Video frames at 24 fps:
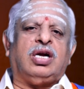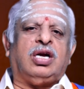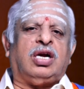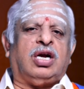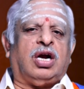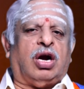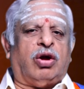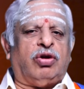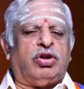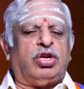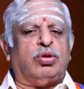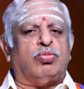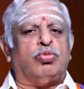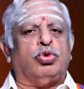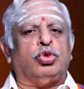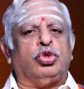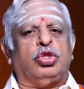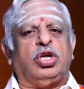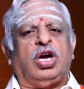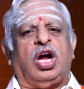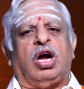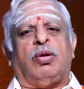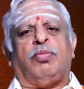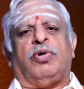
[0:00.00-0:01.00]
కాబట్టి
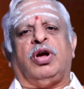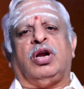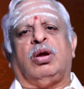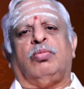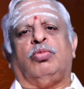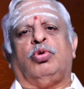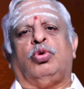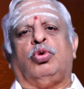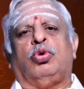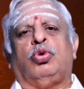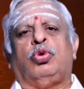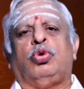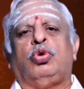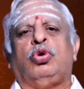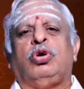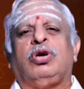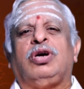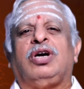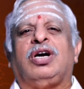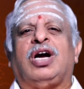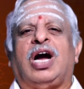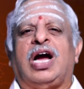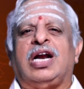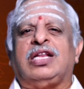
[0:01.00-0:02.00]
ముందుగా మనము
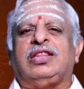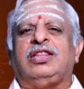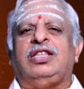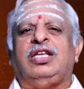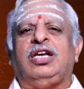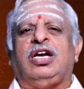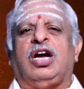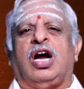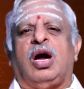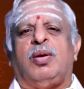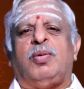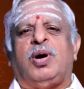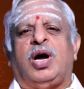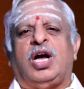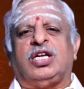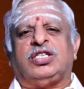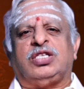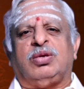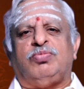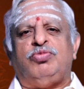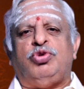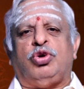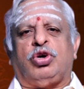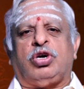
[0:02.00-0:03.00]
కార్తీక
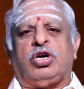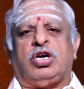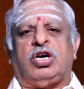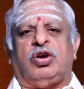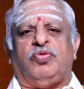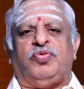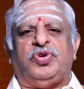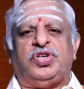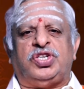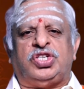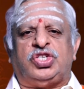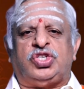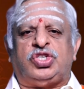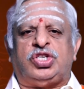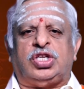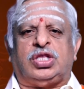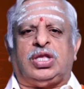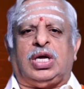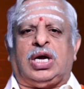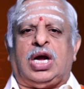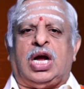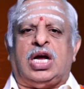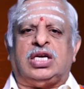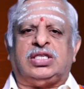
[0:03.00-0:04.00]
మాసం యొక్క
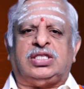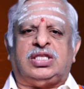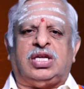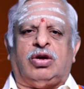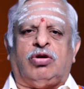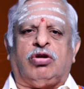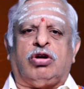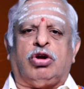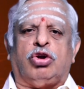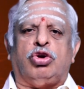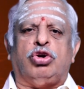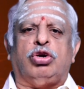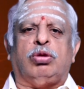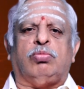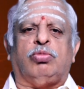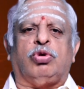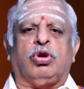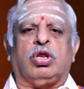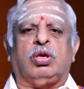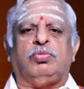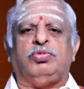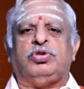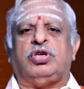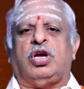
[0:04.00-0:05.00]
విశిష్టత కాస్త ఒక రెండు
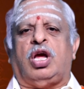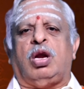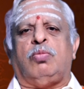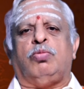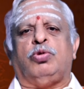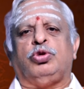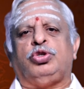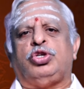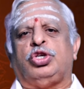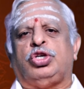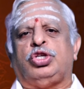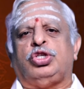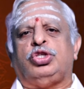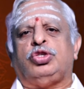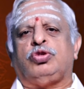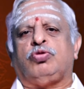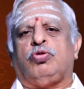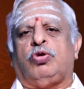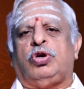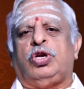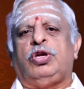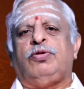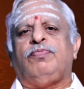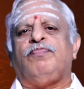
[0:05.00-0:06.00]
మూడు నిమిషాలు
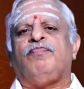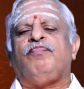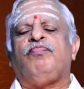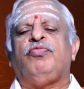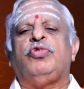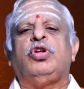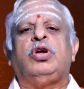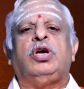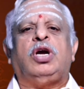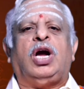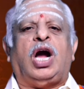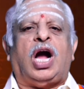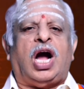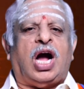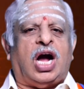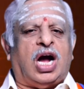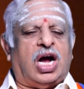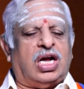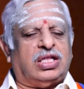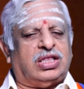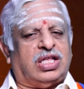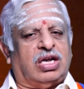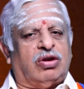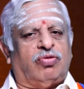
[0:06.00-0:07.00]
ముచ్చటించుకొని
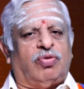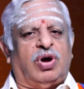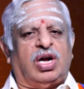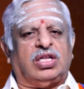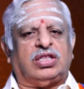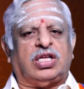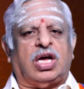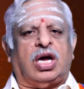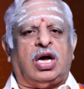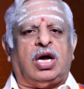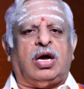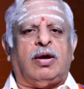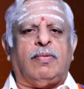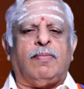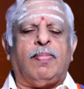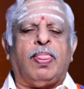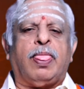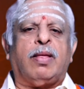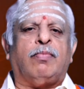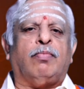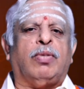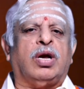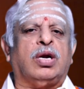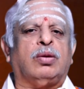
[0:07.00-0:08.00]
ఆ తర్వాత
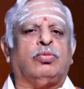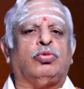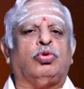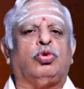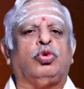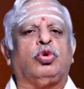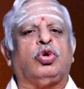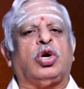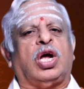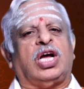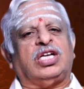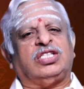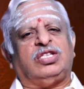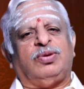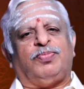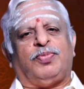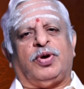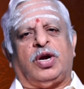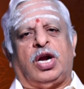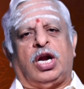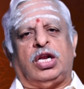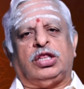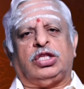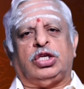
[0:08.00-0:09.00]
మనము రాశి
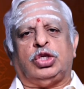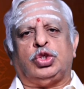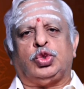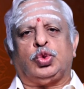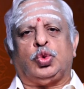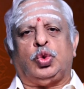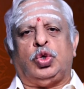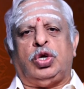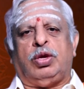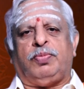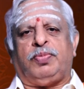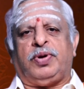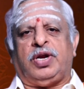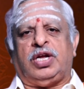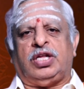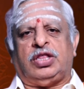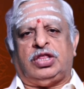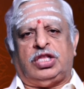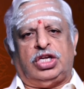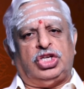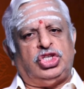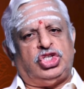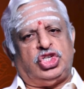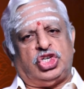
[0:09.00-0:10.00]
ఫలాలు తెలుసుకునే
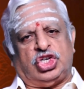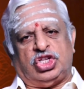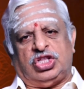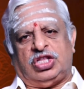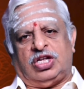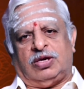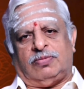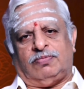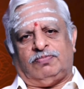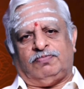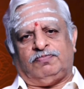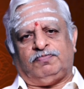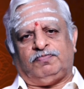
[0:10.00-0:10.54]
ప్రయత్నం చేద్దాం